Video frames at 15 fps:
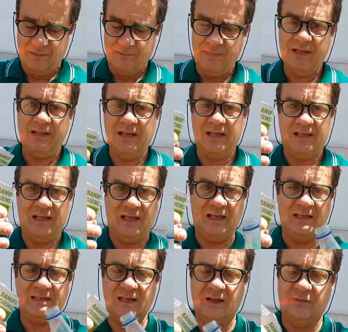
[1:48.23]
mettete
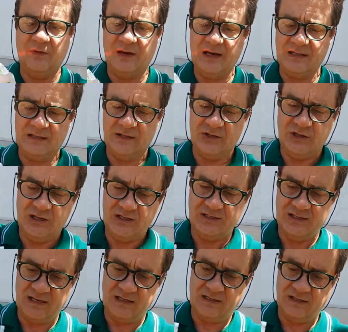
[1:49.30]
il sanificante
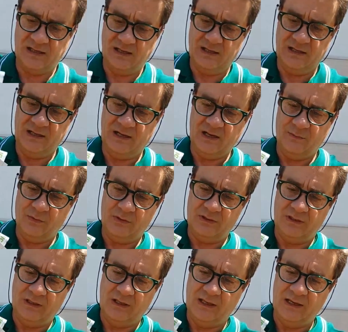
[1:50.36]
igienizzante nella
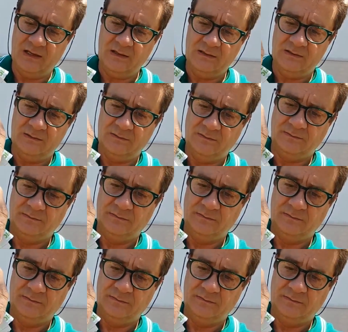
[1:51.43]
bottiglia